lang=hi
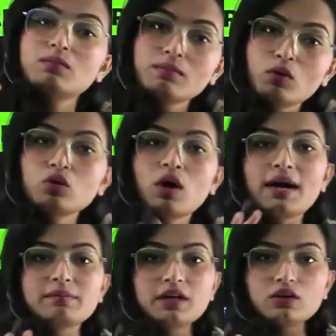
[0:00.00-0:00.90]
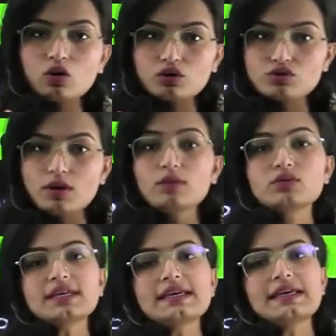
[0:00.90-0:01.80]
मोनोहाइब्रिड क्रॉस जो है
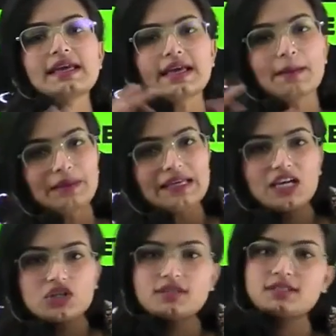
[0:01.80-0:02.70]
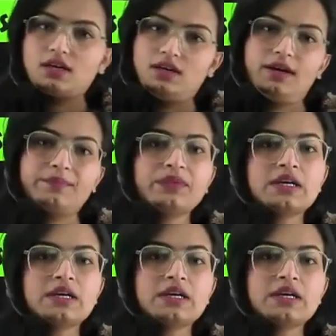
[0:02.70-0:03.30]
उसकी एप्लीकेशंस करना